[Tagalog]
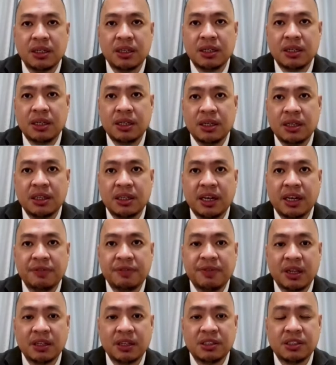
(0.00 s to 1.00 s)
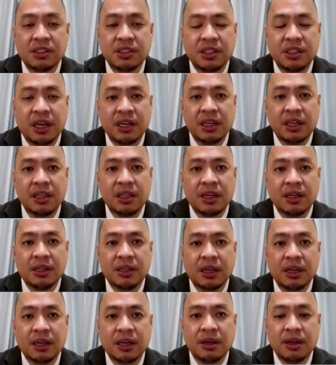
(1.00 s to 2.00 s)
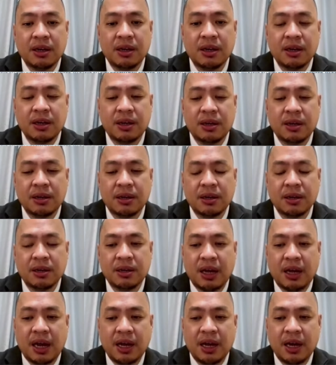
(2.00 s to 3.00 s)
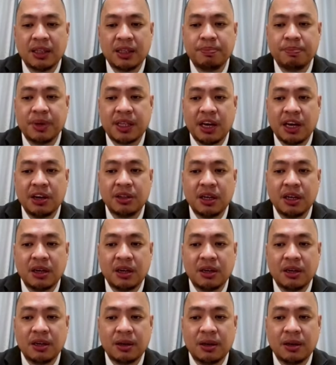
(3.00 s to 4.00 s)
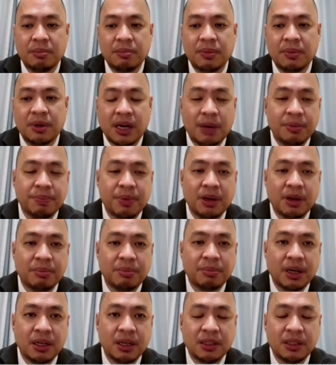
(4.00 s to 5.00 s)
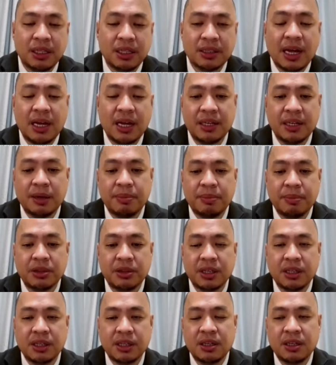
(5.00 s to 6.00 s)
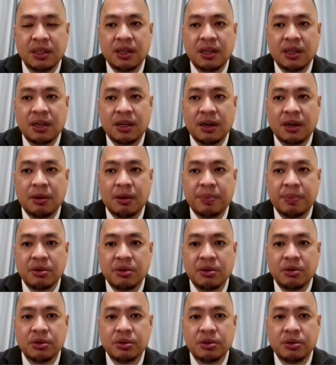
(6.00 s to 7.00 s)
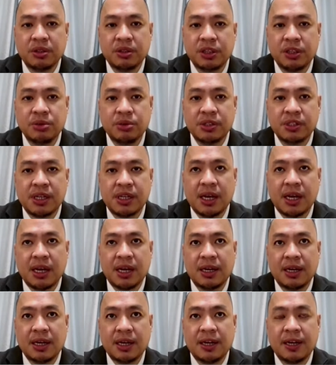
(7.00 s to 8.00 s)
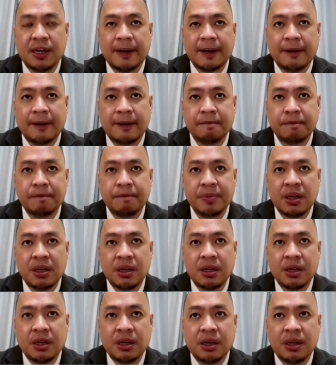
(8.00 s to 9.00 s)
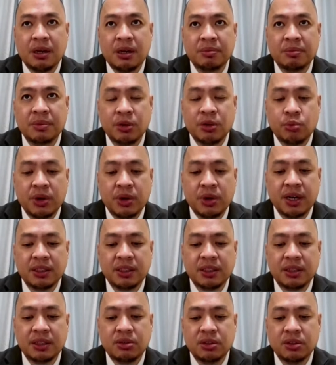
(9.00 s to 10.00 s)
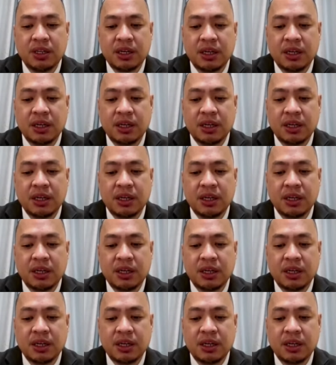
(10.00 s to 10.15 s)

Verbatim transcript: i-divulge dahil uh, nag, uh, hahanap pa tayo ng uh, marami pang mga detalye about it. Uh, pero dito sa um, reward no na